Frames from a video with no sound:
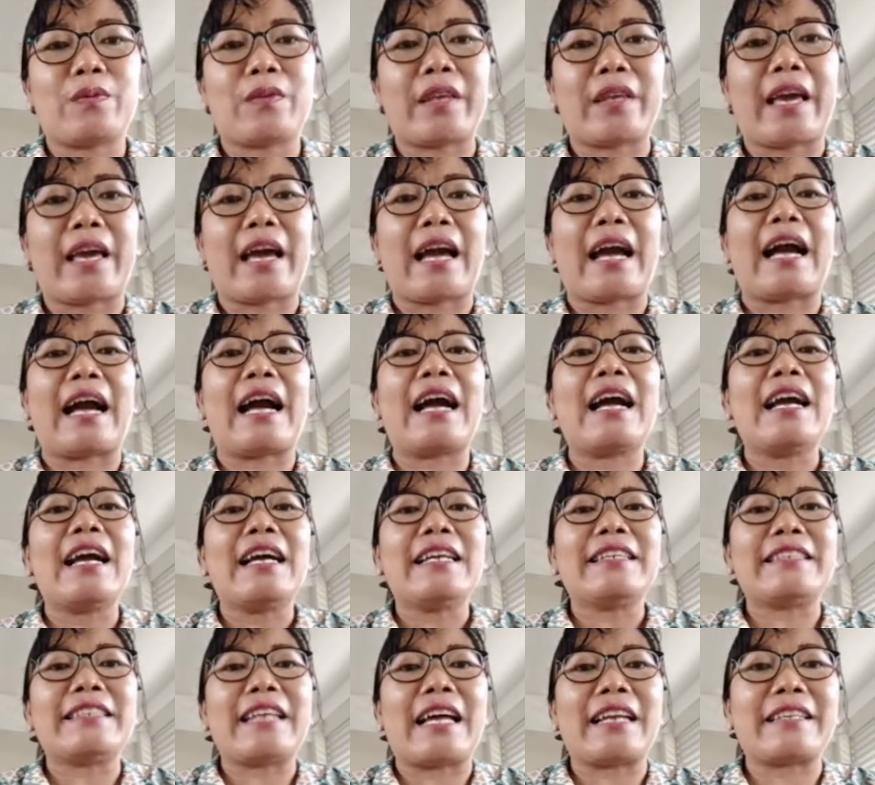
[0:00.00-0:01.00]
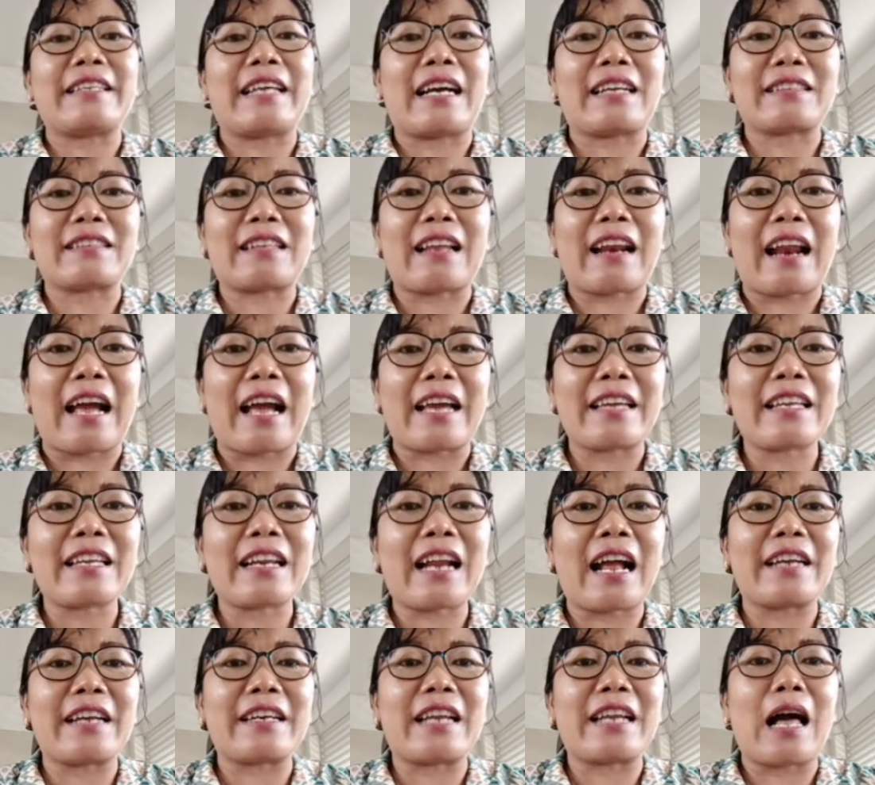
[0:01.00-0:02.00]
Ya, dan yang terakhir
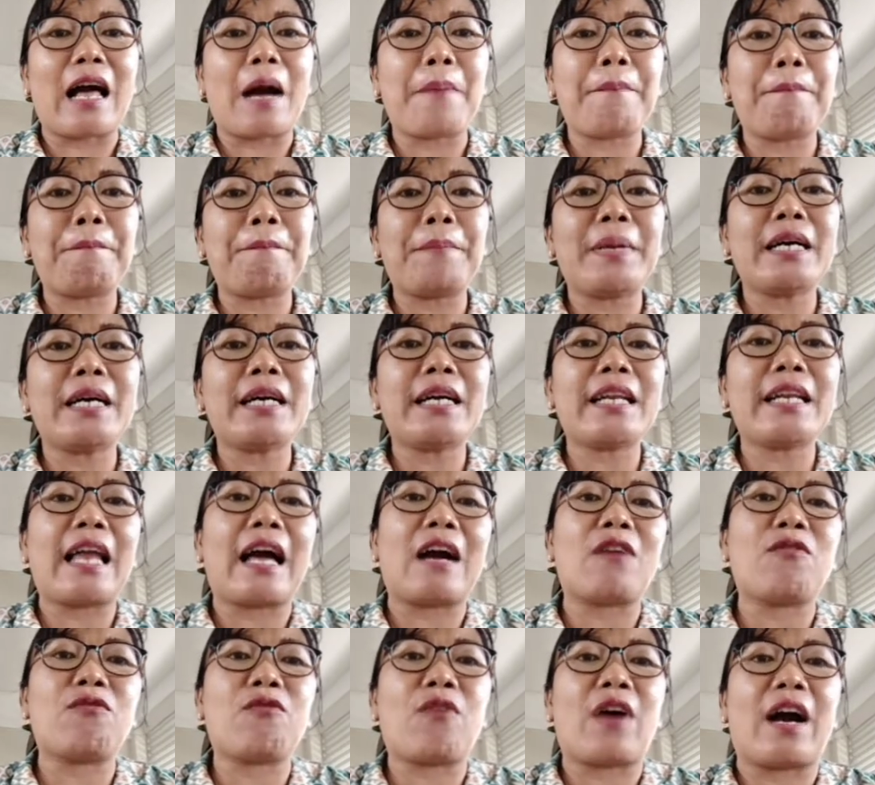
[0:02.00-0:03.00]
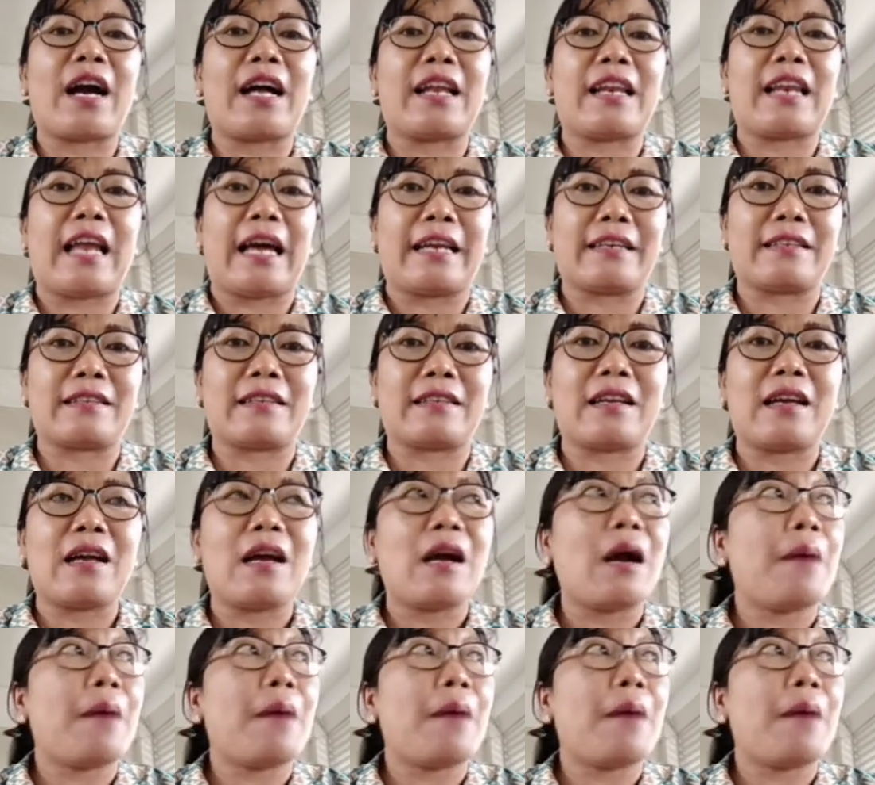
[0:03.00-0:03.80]
adalah pelafalan.